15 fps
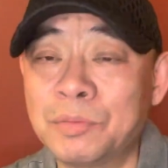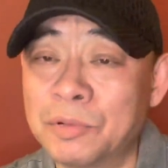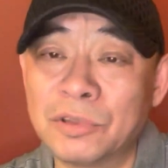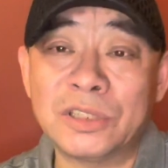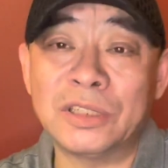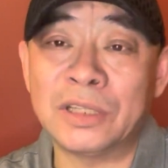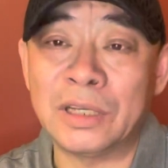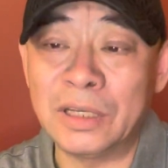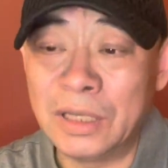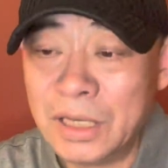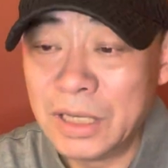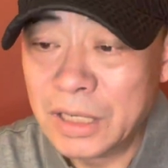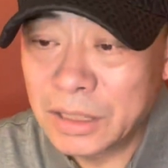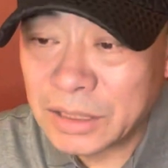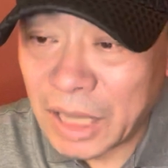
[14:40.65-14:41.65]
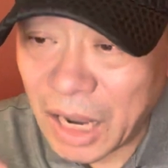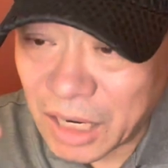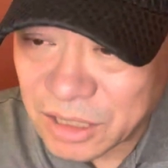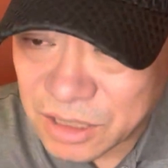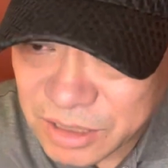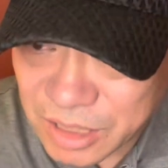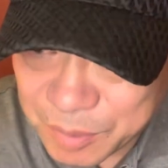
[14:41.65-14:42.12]
不是的，他
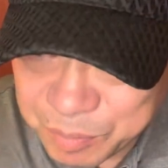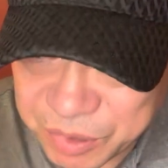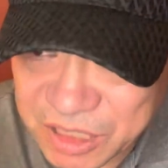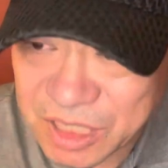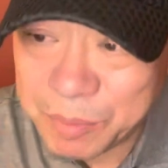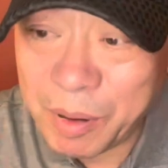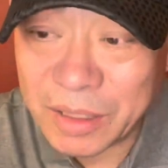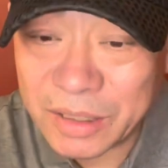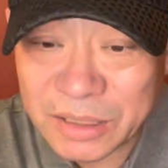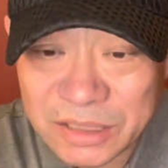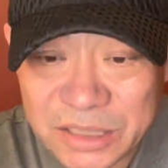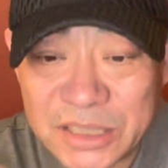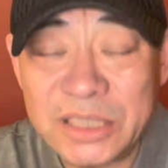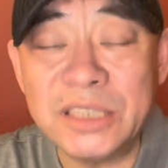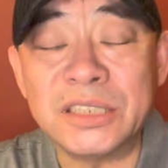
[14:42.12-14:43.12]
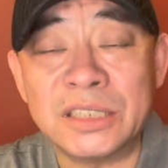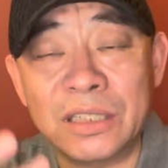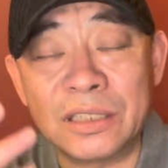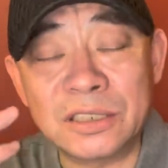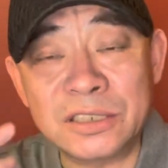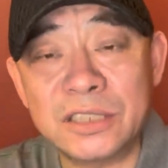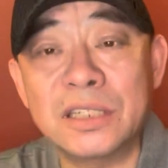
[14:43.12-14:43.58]
是在批判的继
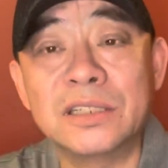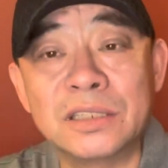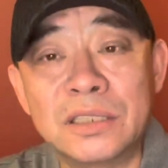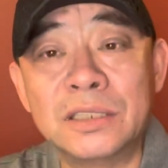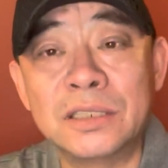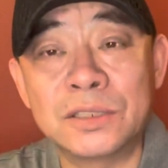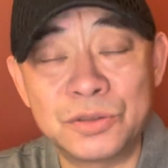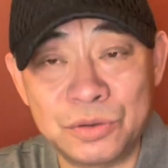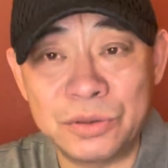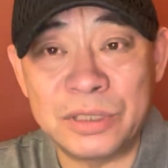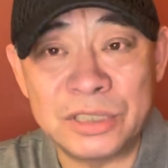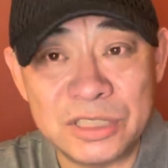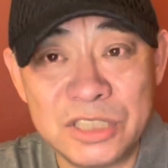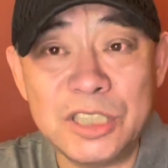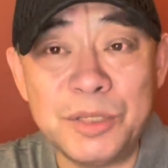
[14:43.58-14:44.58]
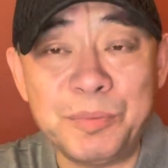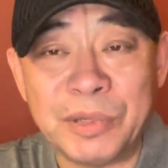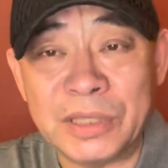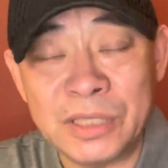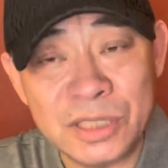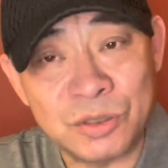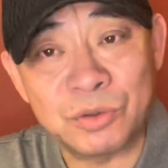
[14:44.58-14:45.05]
承正歌剧的基本
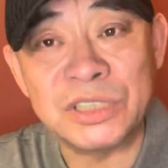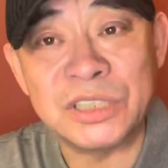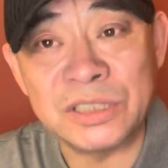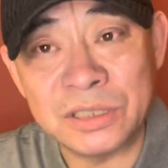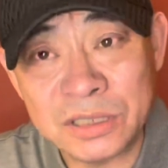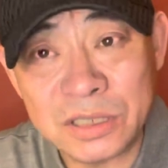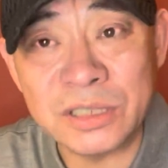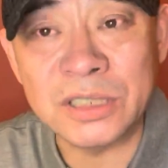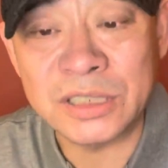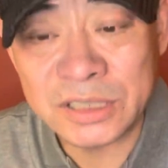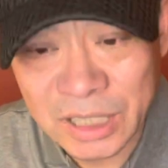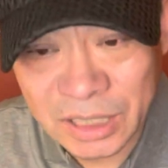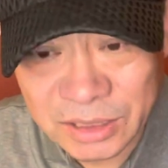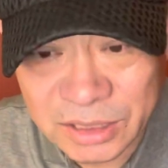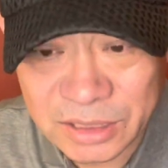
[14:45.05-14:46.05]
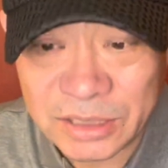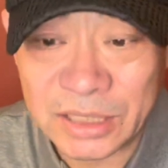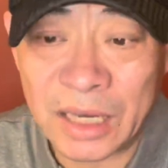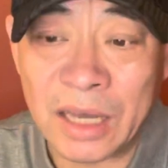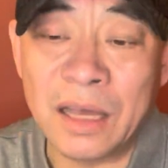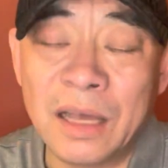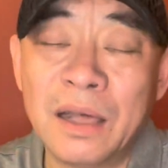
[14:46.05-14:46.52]
的艺术形式的前提下。